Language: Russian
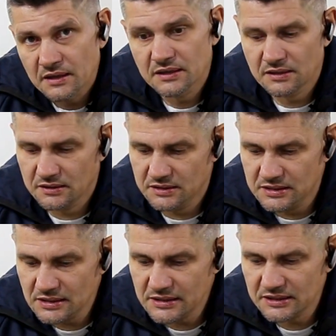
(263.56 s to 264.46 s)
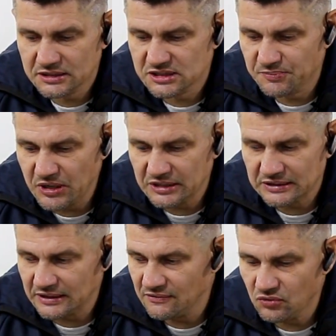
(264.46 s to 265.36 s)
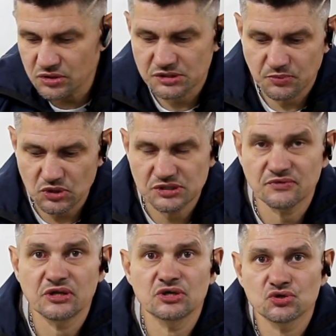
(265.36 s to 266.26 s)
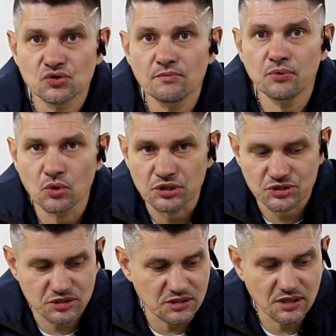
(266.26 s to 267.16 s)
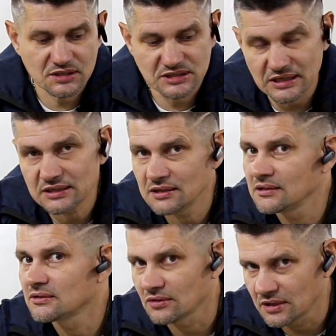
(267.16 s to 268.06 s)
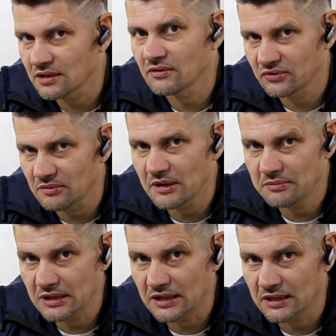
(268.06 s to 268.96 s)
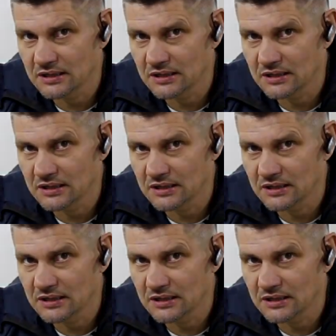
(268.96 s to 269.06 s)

э, делает спектр его использования еще больше. И, кстати, не только в автомобилях.